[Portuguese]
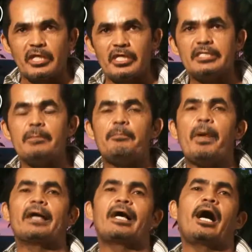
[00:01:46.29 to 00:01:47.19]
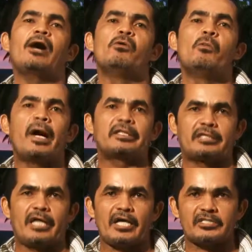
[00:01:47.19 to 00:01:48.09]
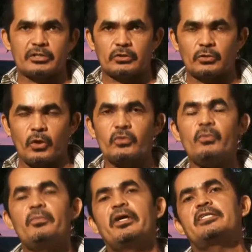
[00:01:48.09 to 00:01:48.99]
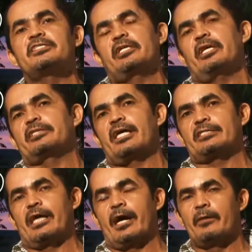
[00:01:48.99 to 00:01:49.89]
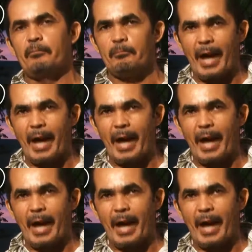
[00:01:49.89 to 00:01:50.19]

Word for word: tem que pagar uma taxa todo mês sem atrasar.